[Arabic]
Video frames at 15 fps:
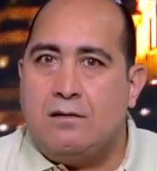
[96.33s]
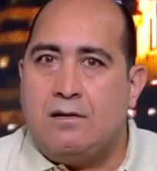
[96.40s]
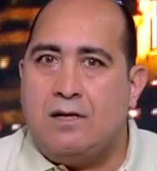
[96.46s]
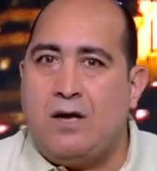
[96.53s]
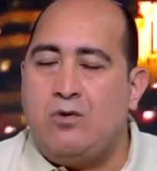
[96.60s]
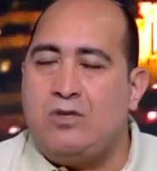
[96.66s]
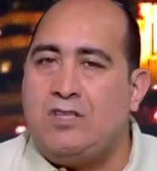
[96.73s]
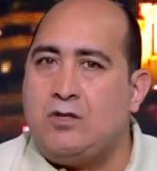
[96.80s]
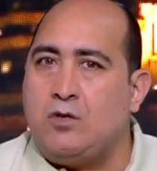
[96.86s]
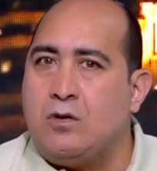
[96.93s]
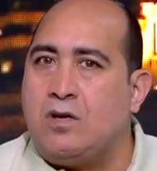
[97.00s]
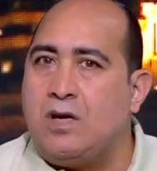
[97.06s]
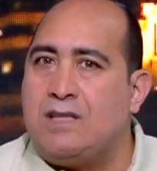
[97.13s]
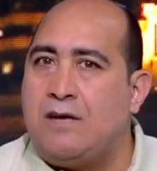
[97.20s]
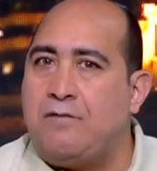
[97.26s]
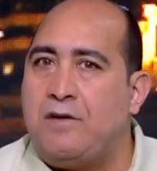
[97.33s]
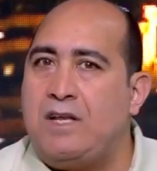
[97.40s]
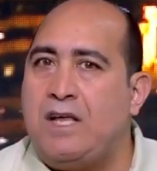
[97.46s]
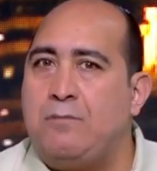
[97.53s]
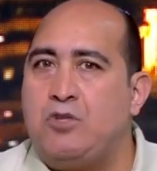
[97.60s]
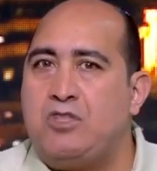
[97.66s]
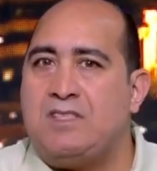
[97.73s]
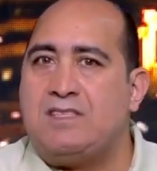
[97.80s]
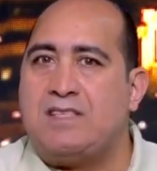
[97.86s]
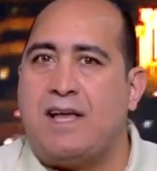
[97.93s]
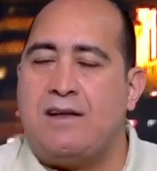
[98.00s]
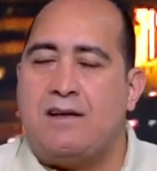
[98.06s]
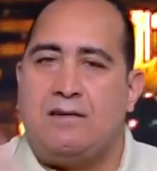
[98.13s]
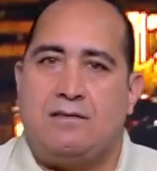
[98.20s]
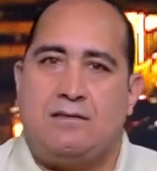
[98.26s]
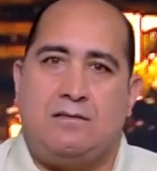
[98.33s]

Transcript: لو اديته القياده الفنيه لمده سنه